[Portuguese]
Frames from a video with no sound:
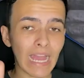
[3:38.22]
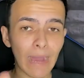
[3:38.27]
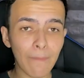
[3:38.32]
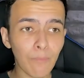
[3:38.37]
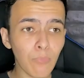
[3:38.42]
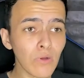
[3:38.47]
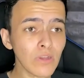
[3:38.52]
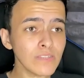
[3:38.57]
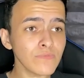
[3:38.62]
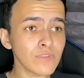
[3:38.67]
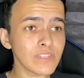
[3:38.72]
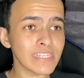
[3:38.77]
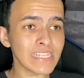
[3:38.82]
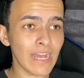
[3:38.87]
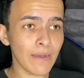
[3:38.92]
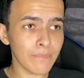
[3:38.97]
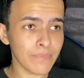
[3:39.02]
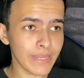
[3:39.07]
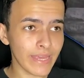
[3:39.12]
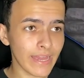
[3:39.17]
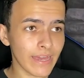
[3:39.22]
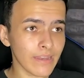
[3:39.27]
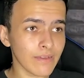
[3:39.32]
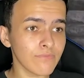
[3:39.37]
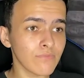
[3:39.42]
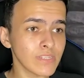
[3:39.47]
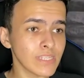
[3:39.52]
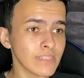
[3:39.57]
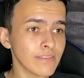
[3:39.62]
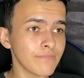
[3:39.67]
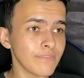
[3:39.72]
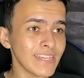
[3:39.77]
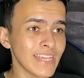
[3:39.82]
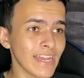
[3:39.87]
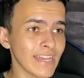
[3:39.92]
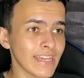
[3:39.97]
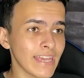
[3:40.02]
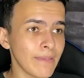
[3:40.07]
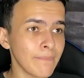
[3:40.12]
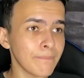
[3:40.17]
Após você abrir ela, você vem
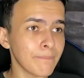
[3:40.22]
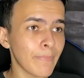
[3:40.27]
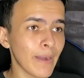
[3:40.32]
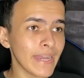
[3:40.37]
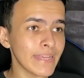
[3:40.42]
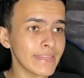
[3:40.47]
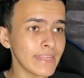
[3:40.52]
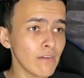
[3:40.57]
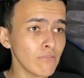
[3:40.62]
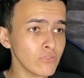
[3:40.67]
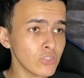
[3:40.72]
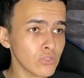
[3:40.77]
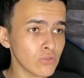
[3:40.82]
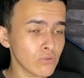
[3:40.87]
aqui em painel de